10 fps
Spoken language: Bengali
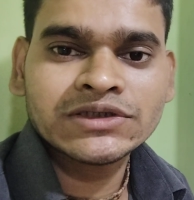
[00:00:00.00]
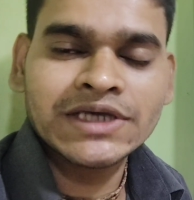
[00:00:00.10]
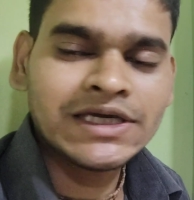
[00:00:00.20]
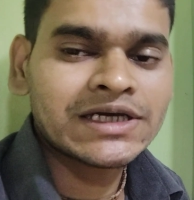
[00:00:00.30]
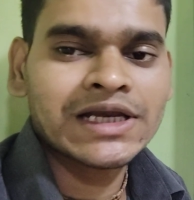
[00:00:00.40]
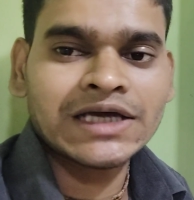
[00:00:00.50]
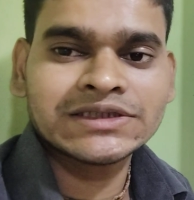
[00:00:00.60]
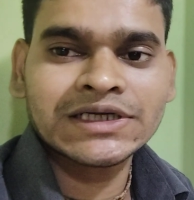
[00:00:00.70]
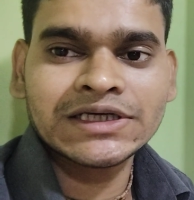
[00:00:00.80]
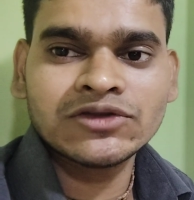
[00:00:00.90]
সেই
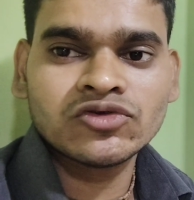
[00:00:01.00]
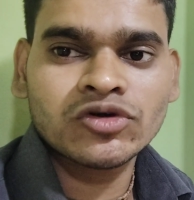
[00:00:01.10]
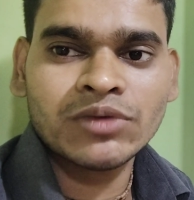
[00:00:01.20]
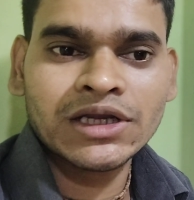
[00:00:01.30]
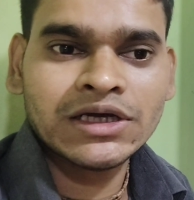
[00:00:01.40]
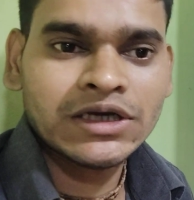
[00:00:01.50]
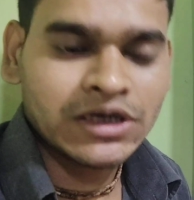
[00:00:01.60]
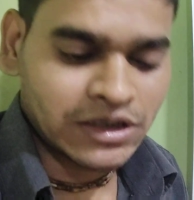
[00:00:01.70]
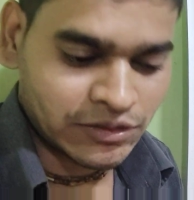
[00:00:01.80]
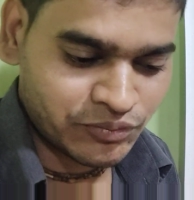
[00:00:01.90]
ক্লাসটা কিন্তু তোমার
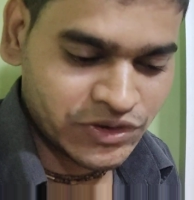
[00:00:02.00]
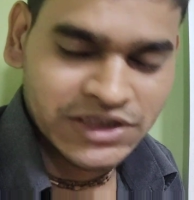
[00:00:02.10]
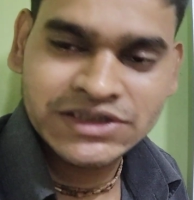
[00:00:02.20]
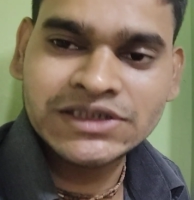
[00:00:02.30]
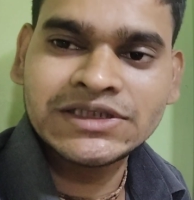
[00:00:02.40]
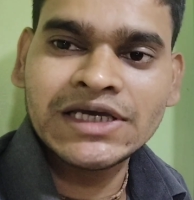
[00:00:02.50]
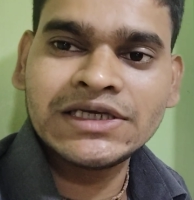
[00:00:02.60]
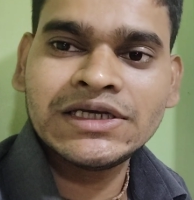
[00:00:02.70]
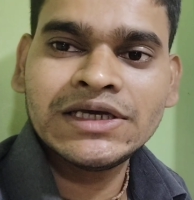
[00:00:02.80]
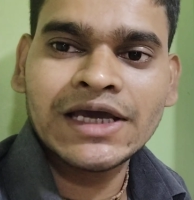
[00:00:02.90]
পিএসসি জেই
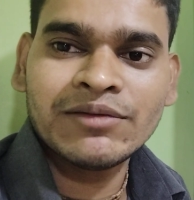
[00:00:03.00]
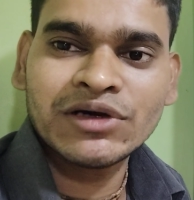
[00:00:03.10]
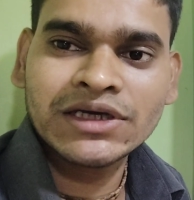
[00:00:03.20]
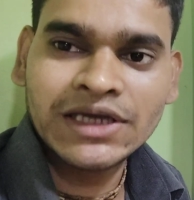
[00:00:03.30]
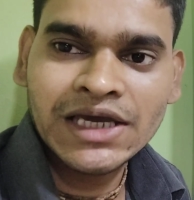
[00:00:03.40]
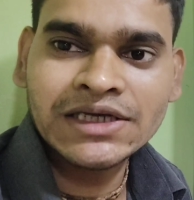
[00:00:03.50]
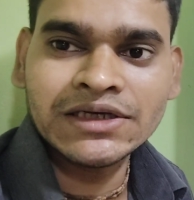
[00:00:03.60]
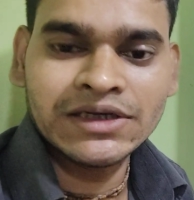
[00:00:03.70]
এবং এই